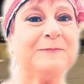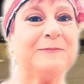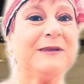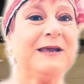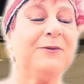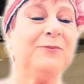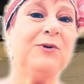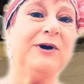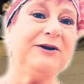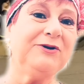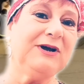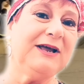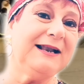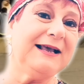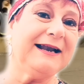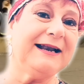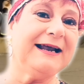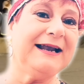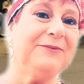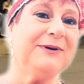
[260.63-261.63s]
Bueno, el
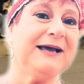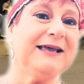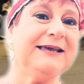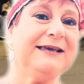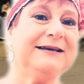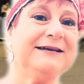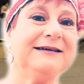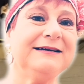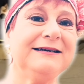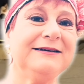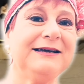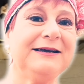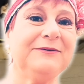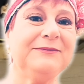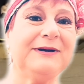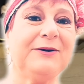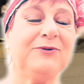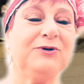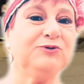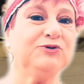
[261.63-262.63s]
canal va a ir eh,
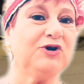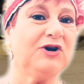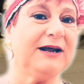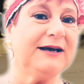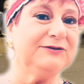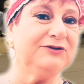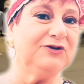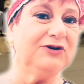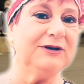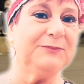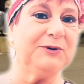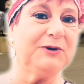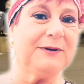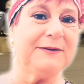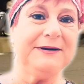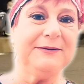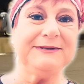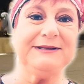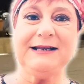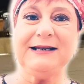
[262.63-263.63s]
evolucionando y
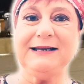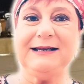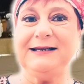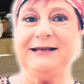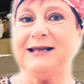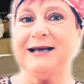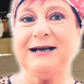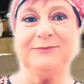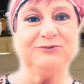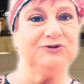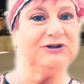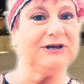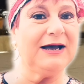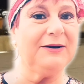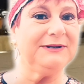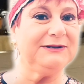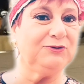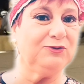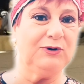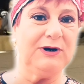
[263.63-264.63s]
probablemente Lili tenga muchas
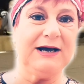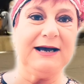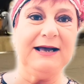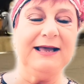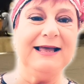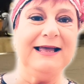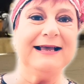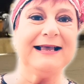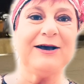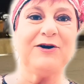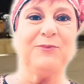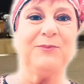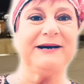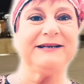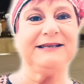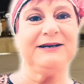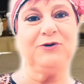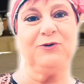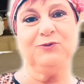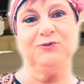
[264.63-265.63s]
aventuras que
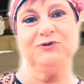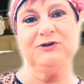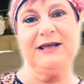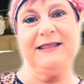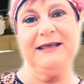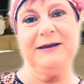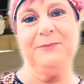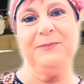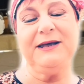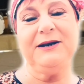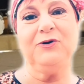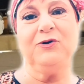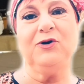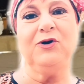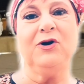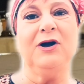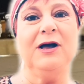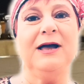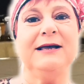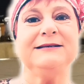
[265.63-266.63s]
compartir con ustedes,
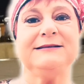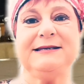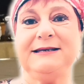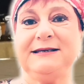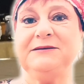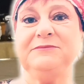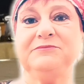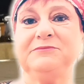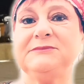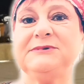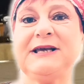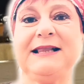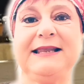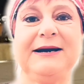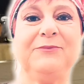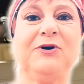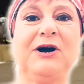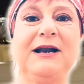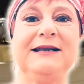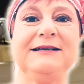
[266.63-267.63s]
pero sí,
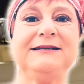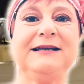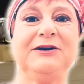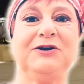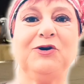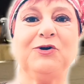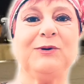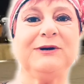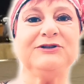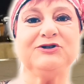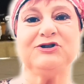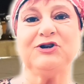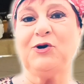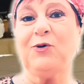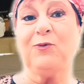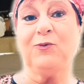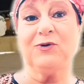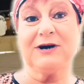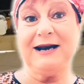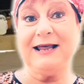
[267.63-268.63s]
saldremos al exterior cuando se
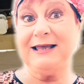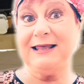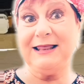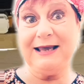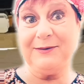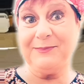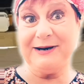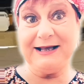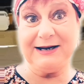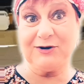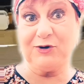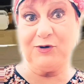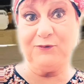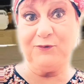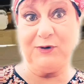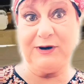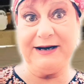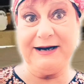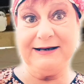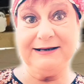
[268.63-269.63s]
nos ocurran las ideas para irnos
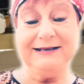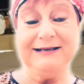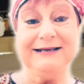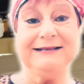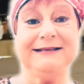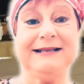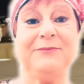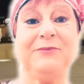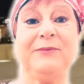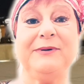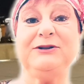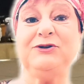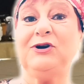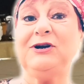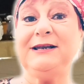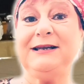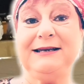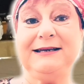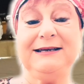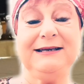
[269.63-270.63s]
fuera. De momento
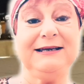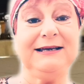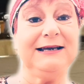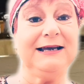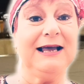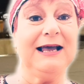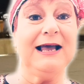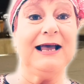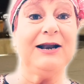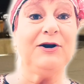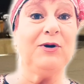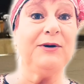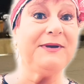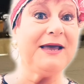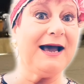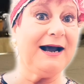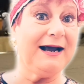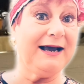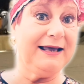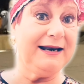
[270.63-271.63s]
Lili no es
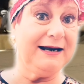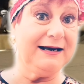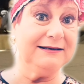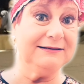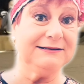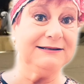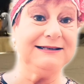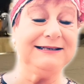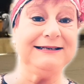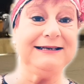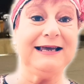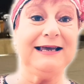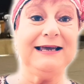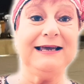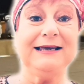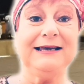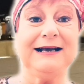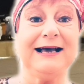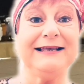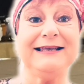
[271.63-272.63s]
viajera ni
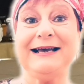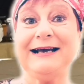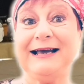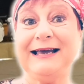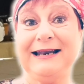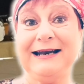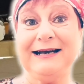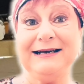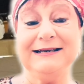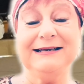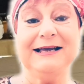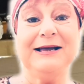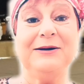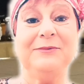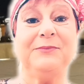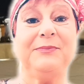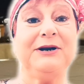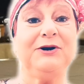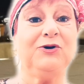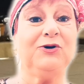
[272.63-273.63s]
es callejera,
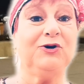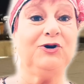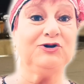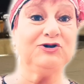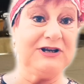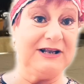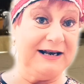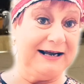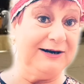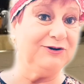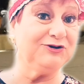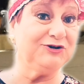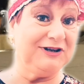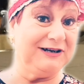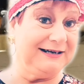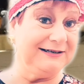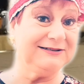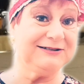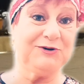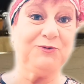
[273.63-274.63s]
pero lo será, lo
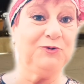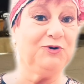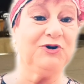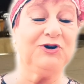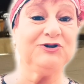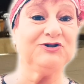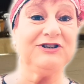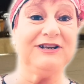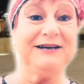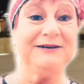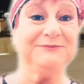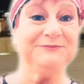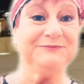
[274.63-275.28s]
será, seguro que lo será.